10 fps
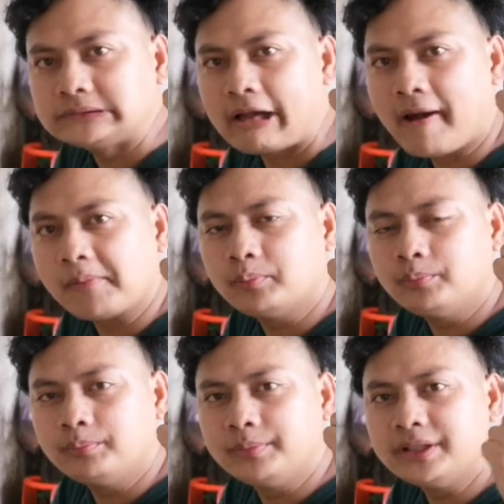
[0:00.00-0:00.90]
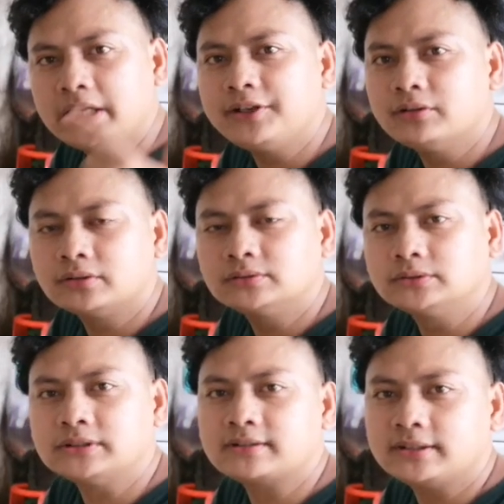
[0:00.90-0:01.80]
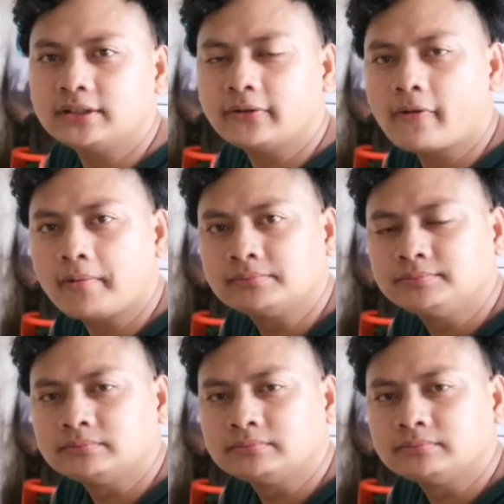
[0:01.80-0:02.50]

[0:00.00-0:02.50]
na binili yung Honda City ko,